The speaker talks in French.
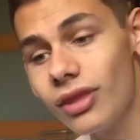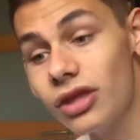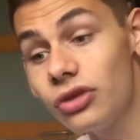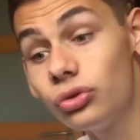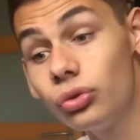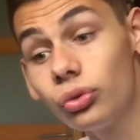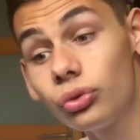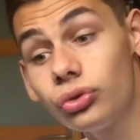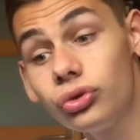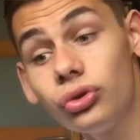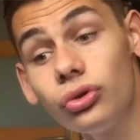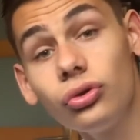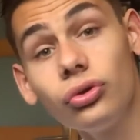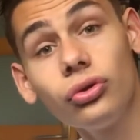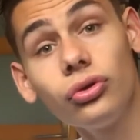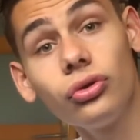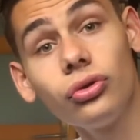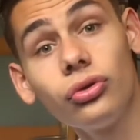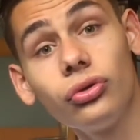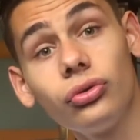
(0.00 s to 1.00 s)
donc
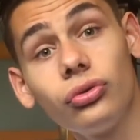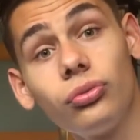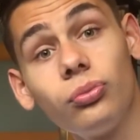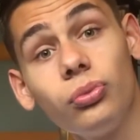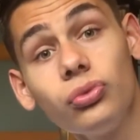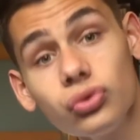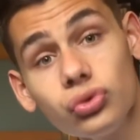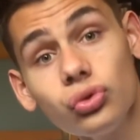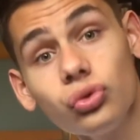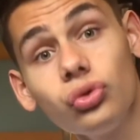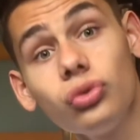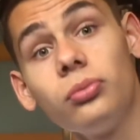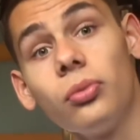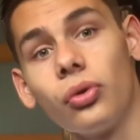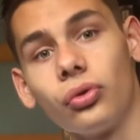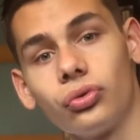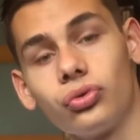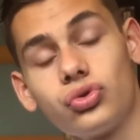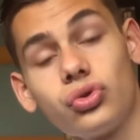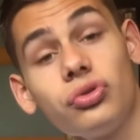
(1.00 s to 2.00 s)
euh, bonjour tout le
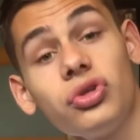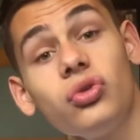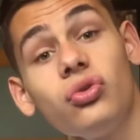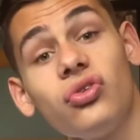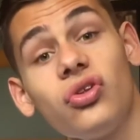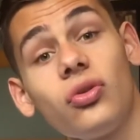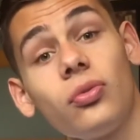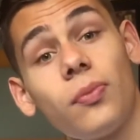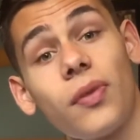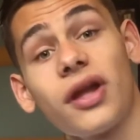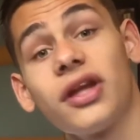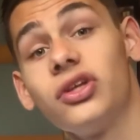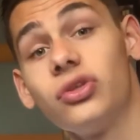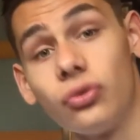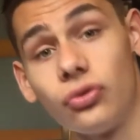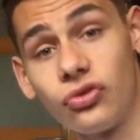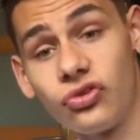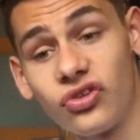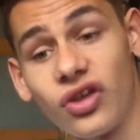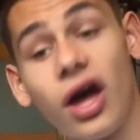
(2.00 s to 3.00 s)
monde, aujourd'hui nous allons parler
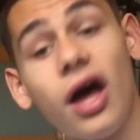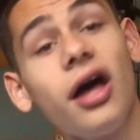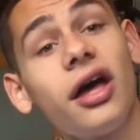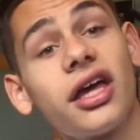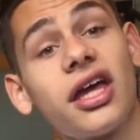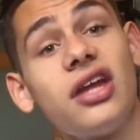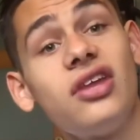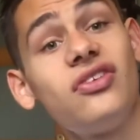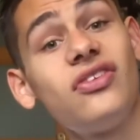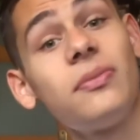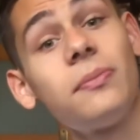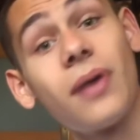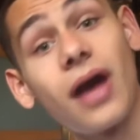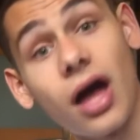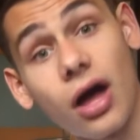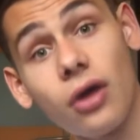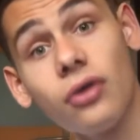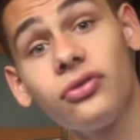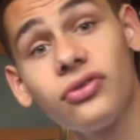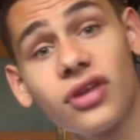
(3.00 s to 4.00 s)
de ça, réalisé
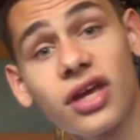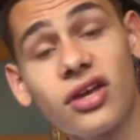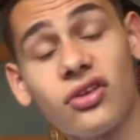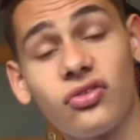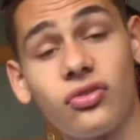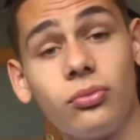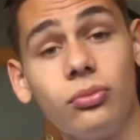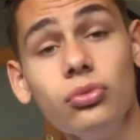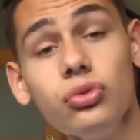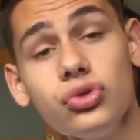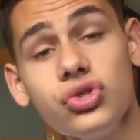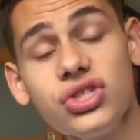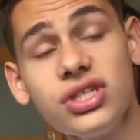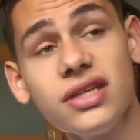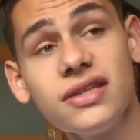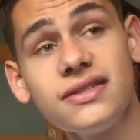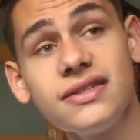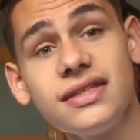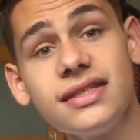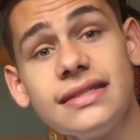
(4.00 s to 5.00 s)
par Andres
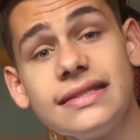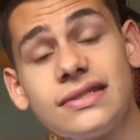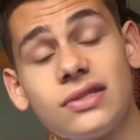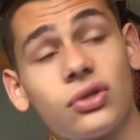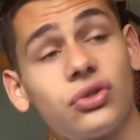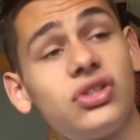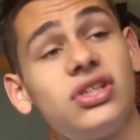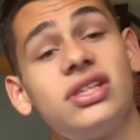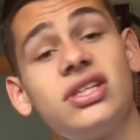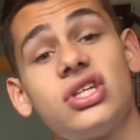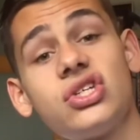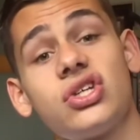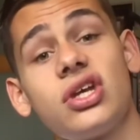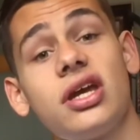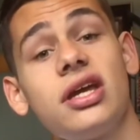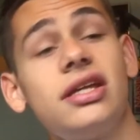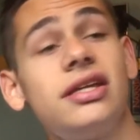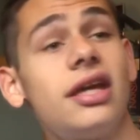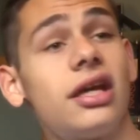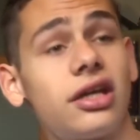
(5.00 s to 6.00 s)
Muschietti, sorti
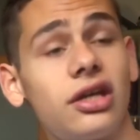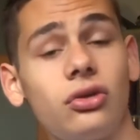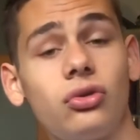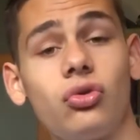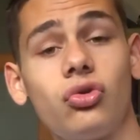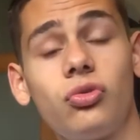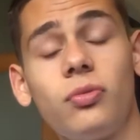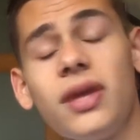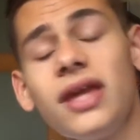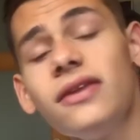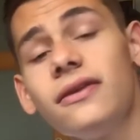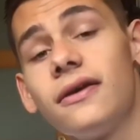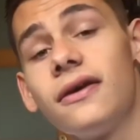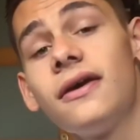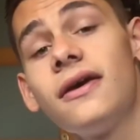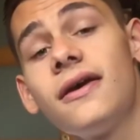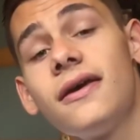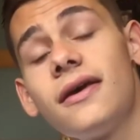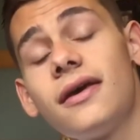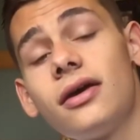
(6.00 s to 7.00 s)
déjà il y a quelques semaines,
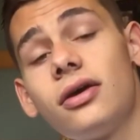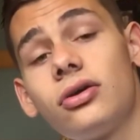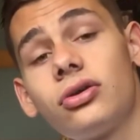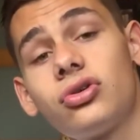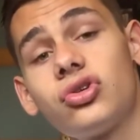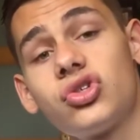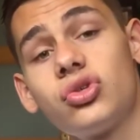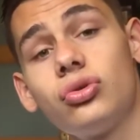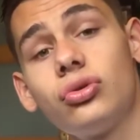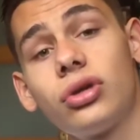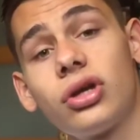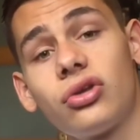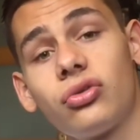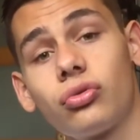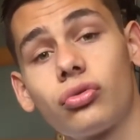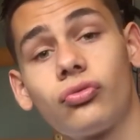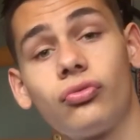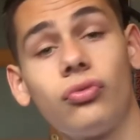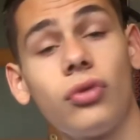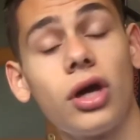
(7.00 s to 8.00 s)
euh, que j'ai eu
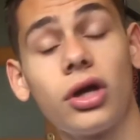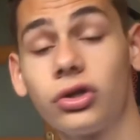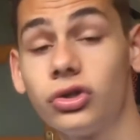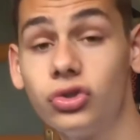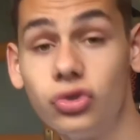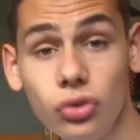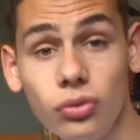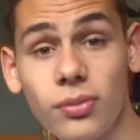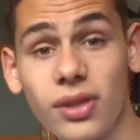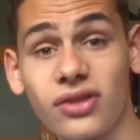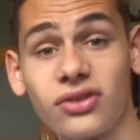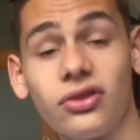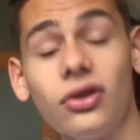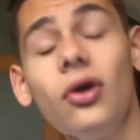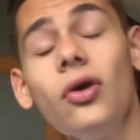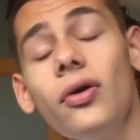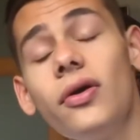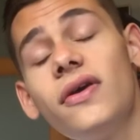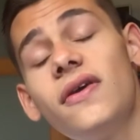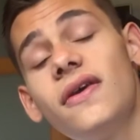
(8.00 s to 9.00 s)
l'occasion de voir que
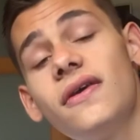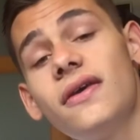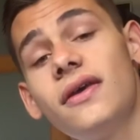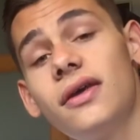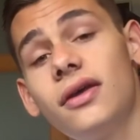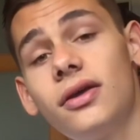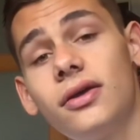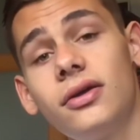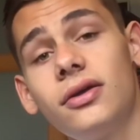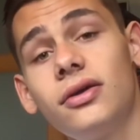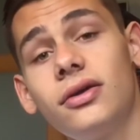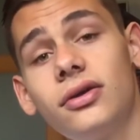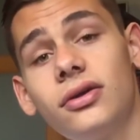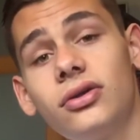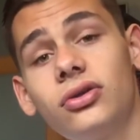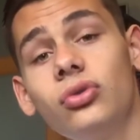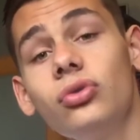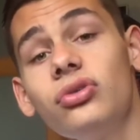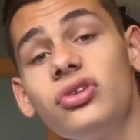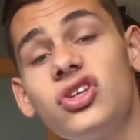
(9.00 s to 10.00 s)
maintenant.
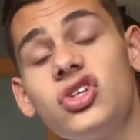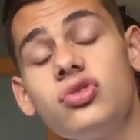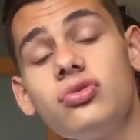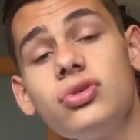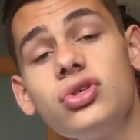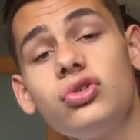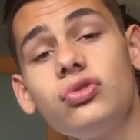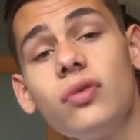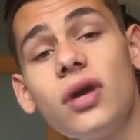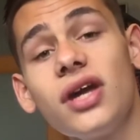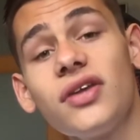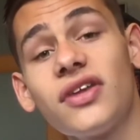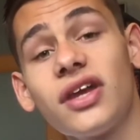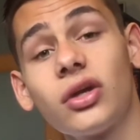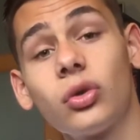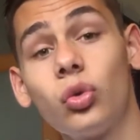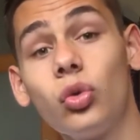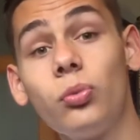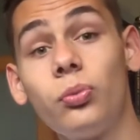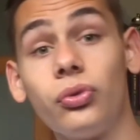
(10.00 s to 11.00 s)
Euh, donc qui suit l'histoire
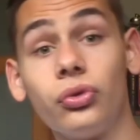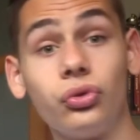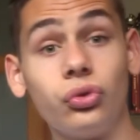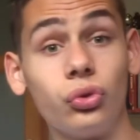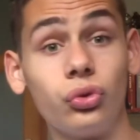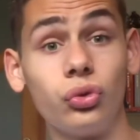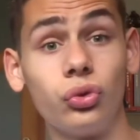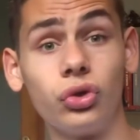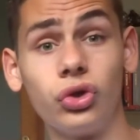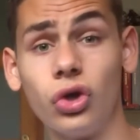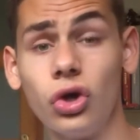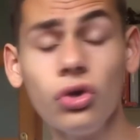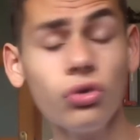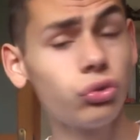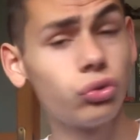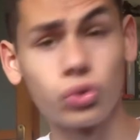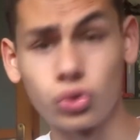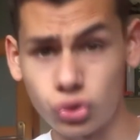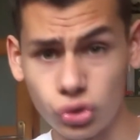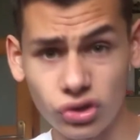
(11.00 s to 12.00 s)
d'un groupe de
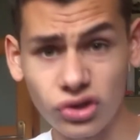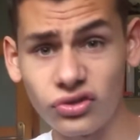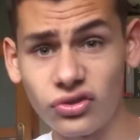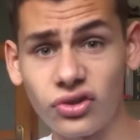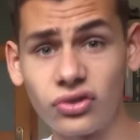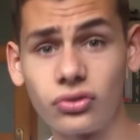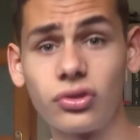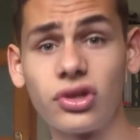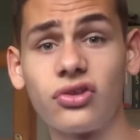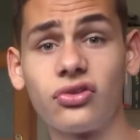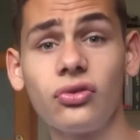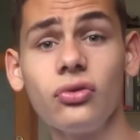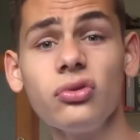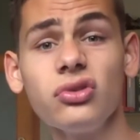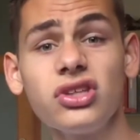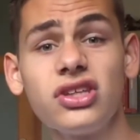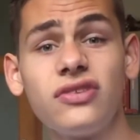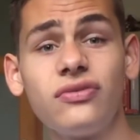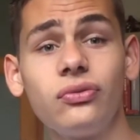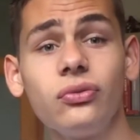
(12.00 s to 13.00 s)
gosses, de jeunes
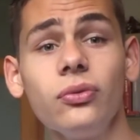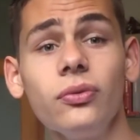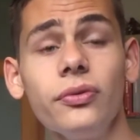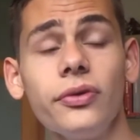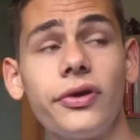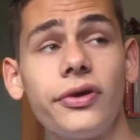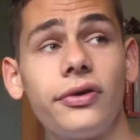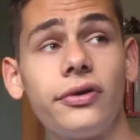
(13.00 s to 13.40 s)
adolescents, qui vont,